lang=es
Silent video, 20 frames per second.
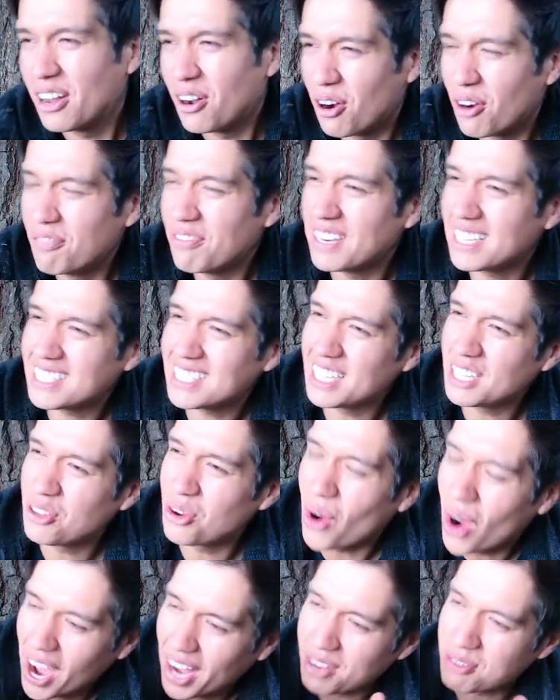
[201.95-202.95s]

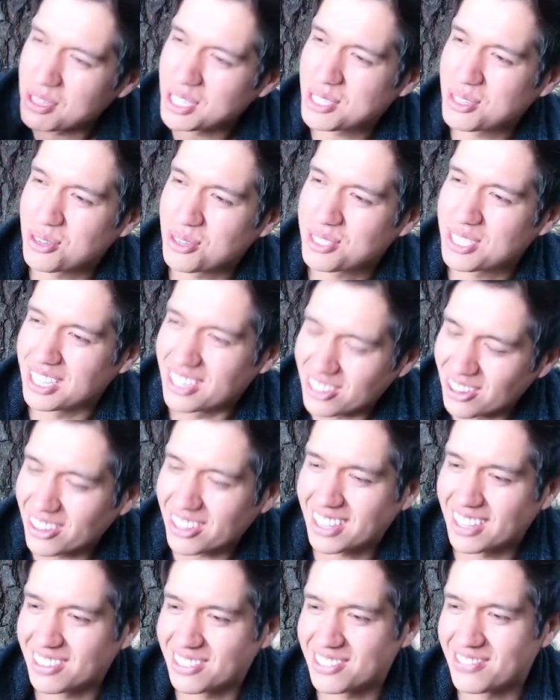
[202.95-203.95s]
ofrecido a nuestro
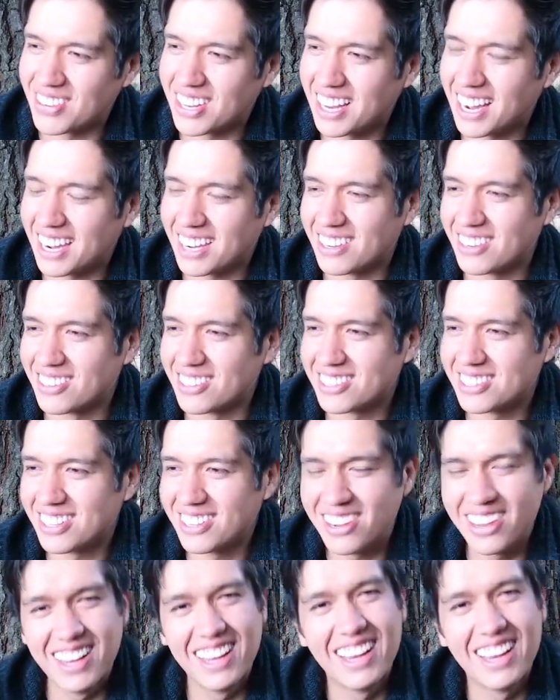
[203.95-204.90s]
Señor de los Milagros.